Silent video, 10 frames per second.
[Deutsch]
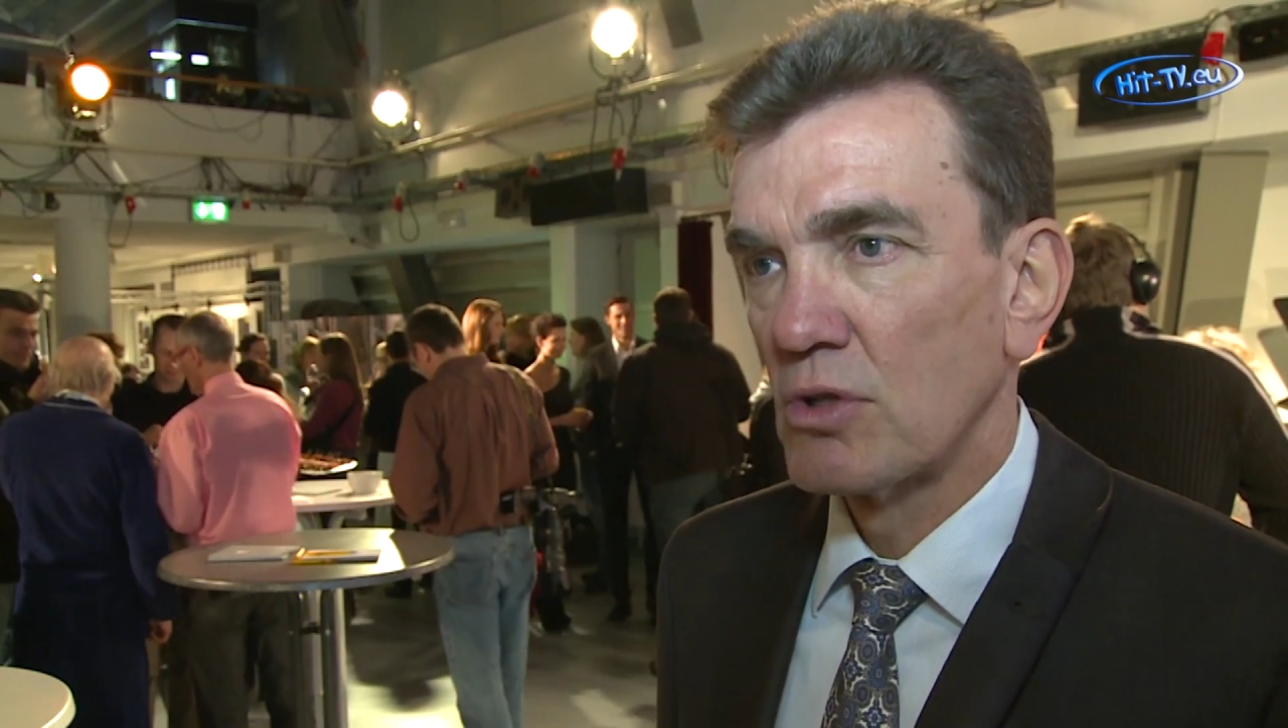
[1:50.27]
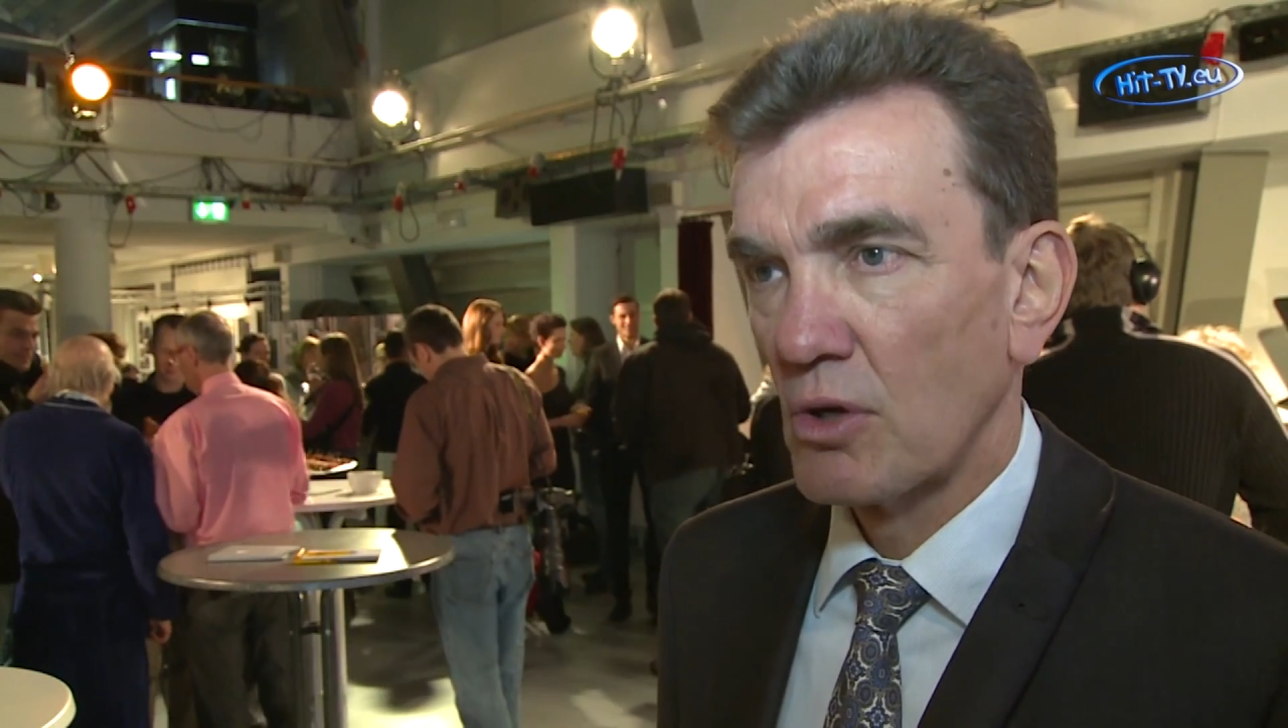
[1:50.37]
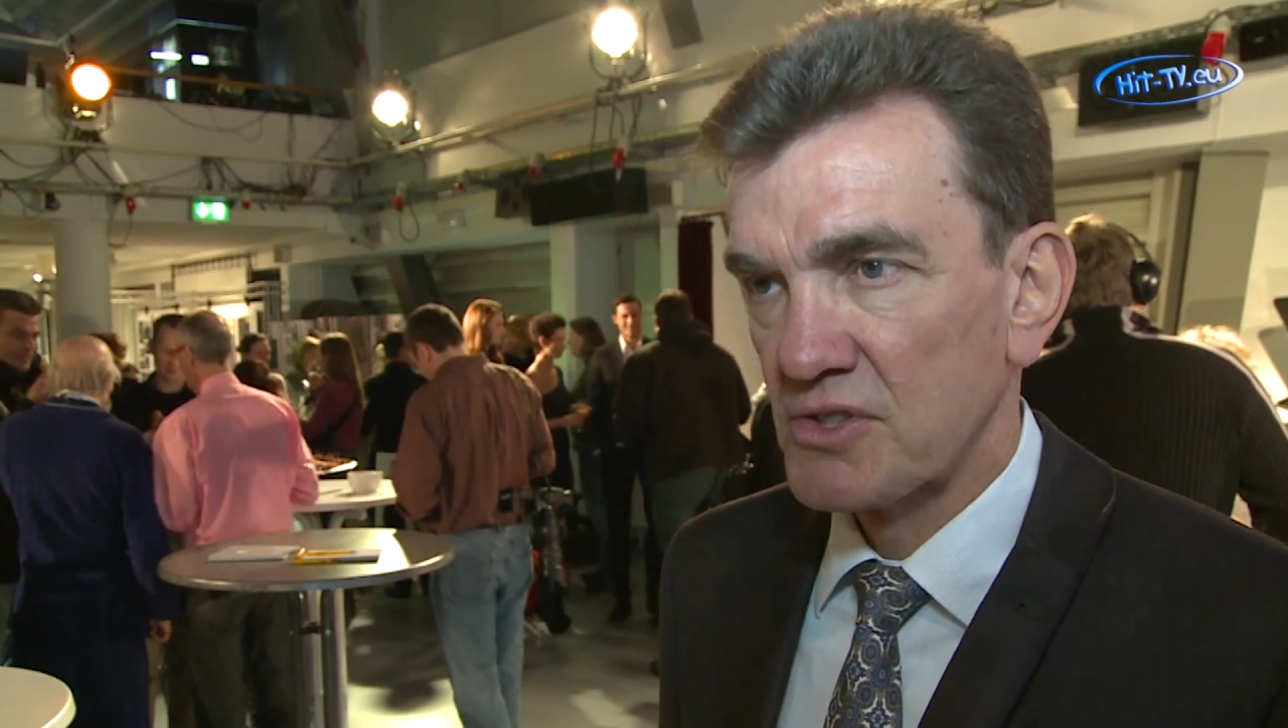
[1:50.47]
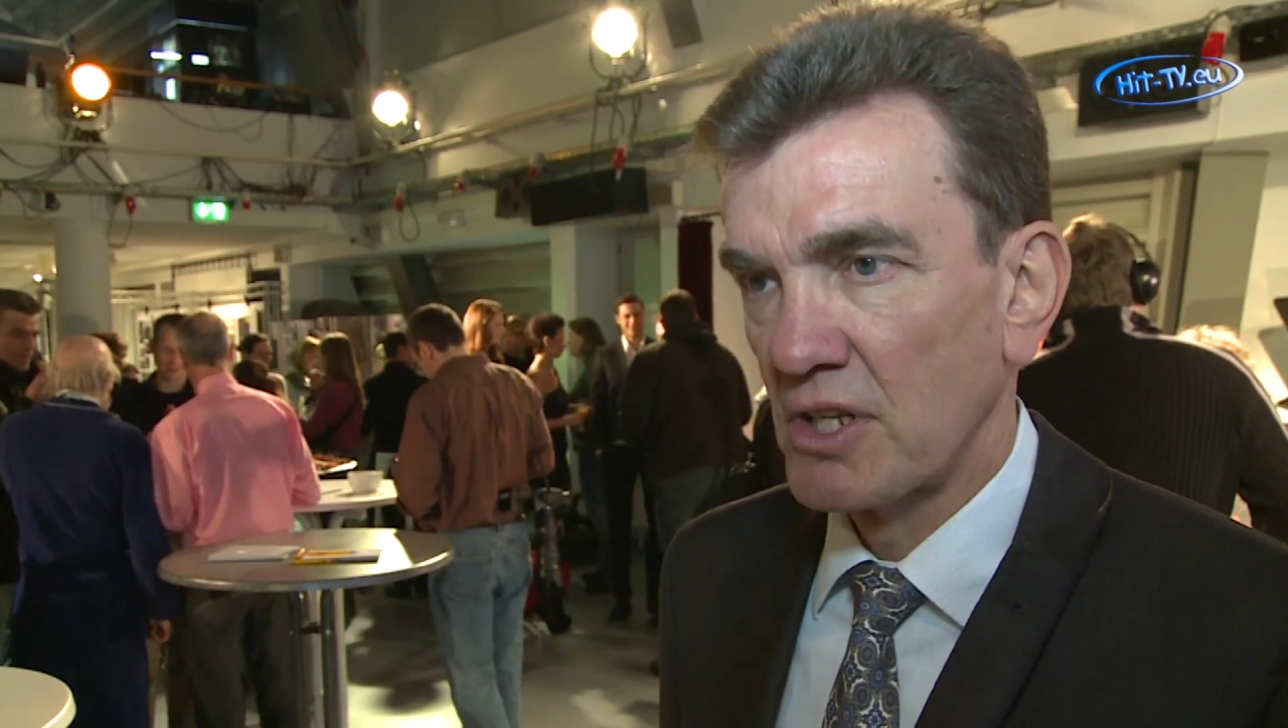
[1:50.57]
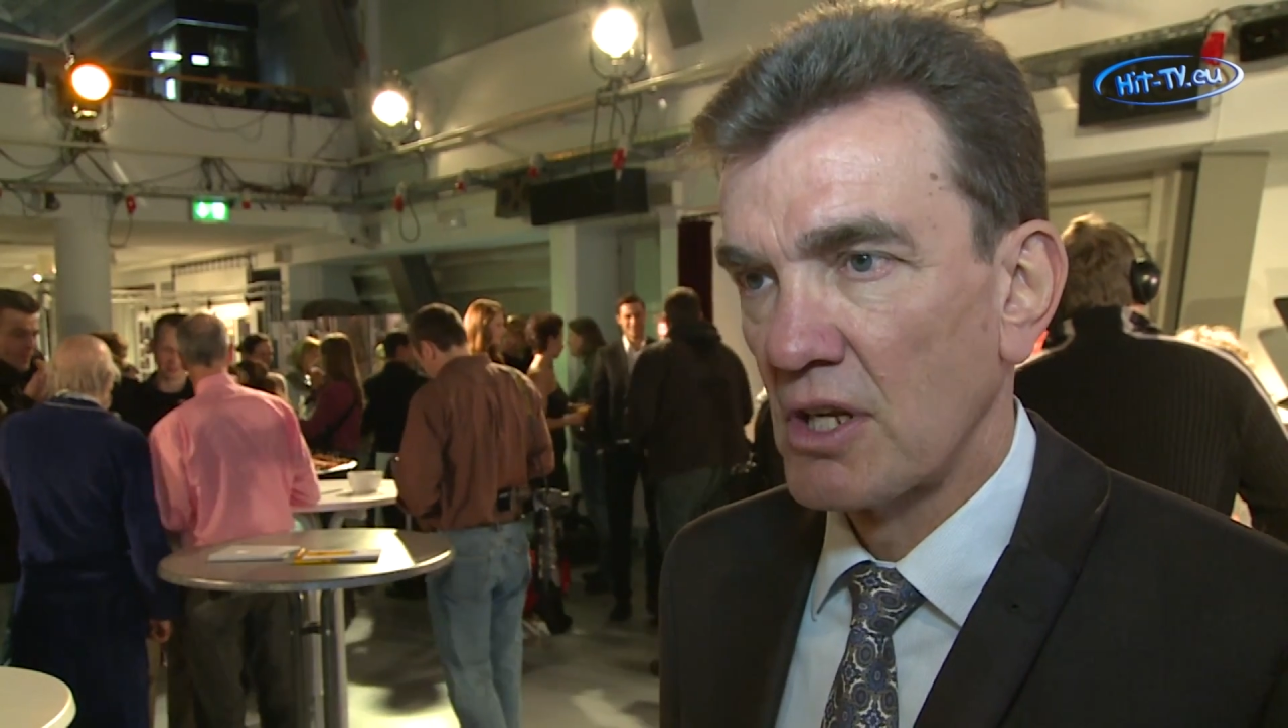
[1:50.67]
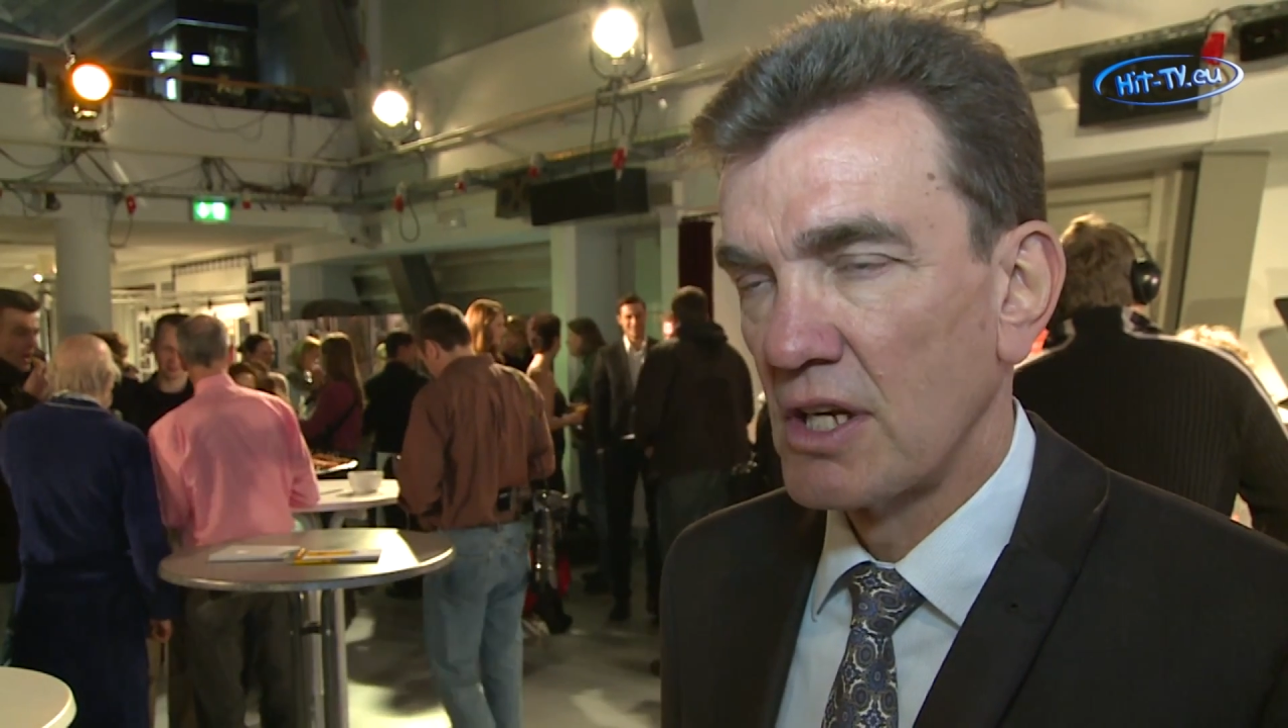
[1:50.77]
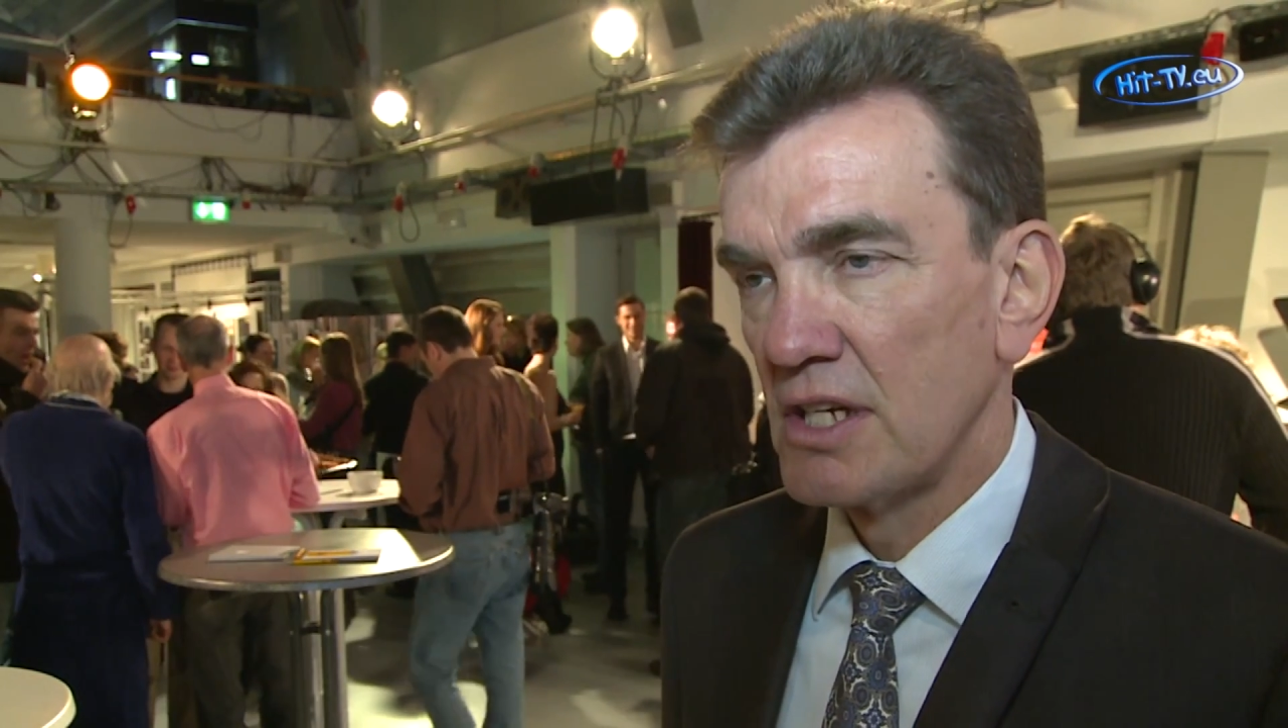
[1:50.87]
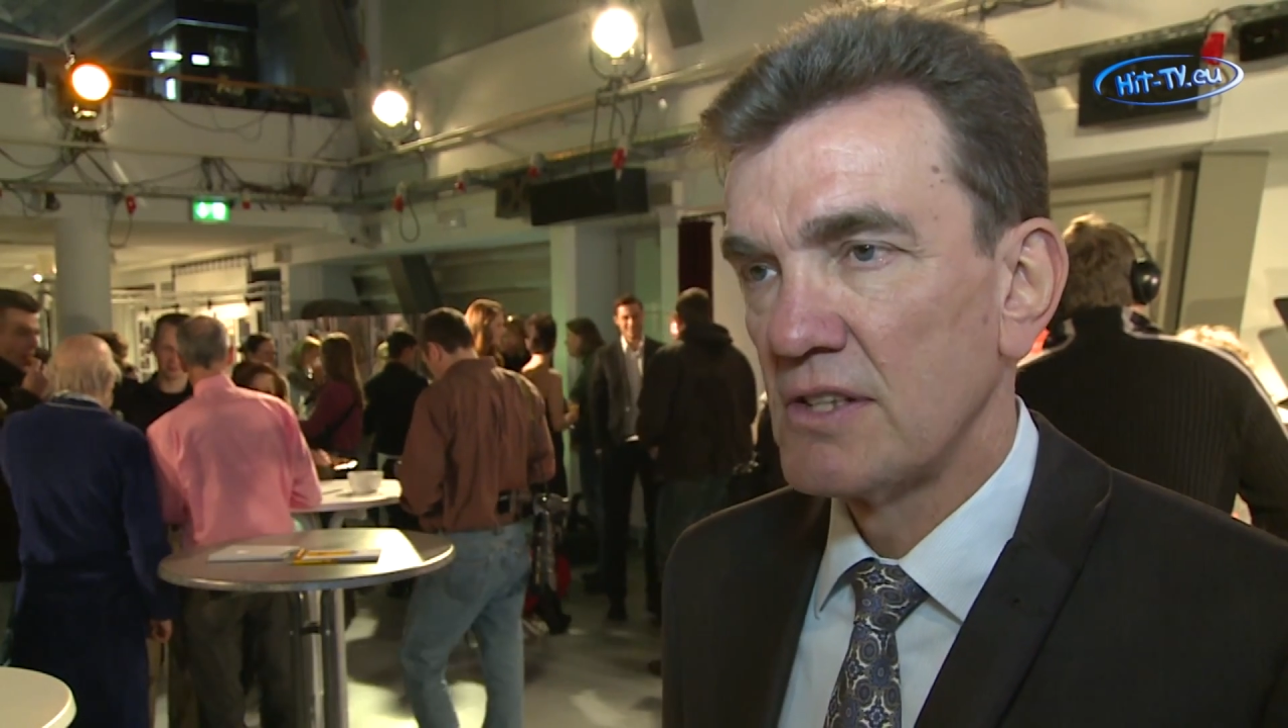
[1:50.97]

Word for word: auch Synergien.